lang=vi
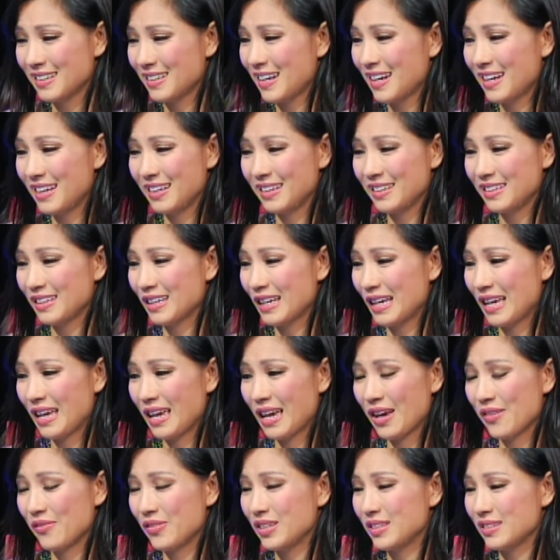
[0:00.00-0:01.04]
I
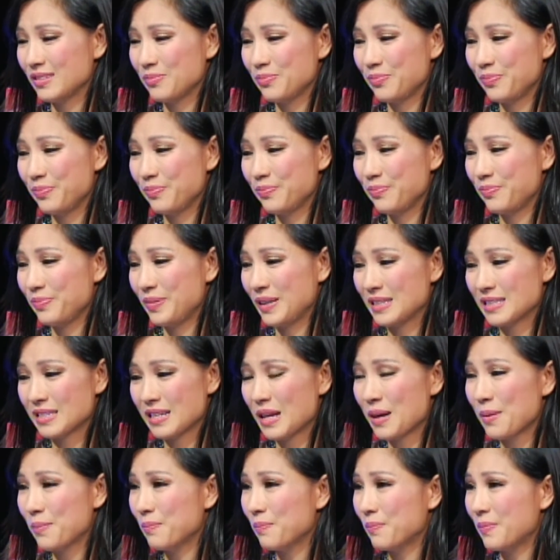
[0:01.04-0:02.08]
haven't picked it
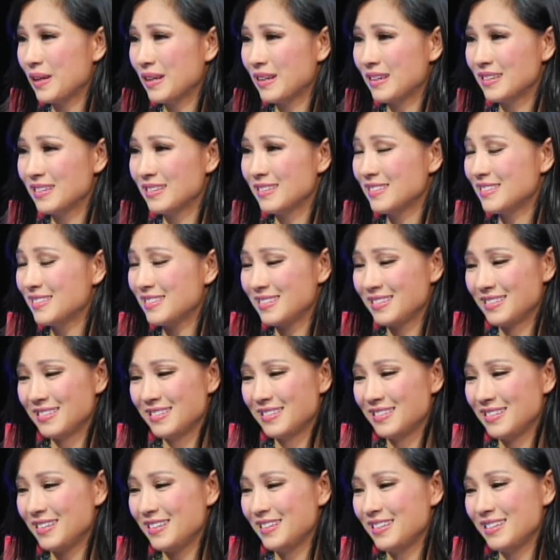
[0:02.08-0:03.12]
up and
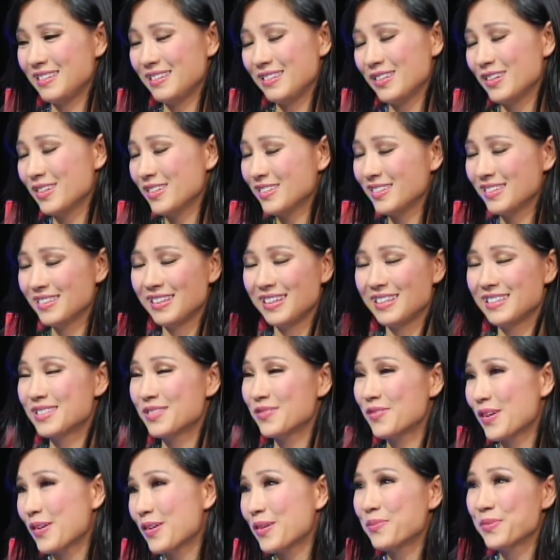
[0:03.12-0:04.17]
it's
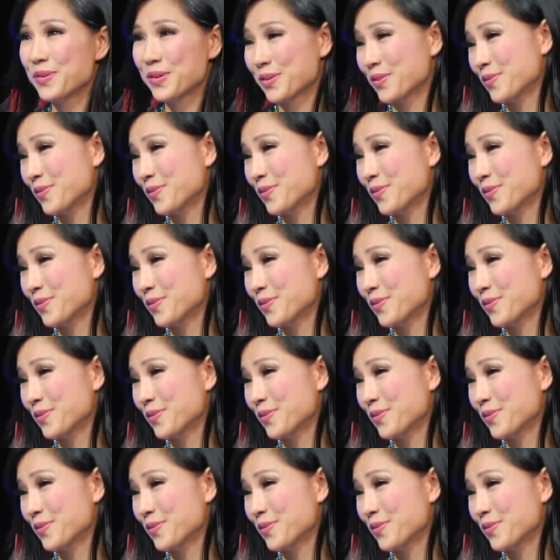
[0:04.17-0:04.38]
very beautiful.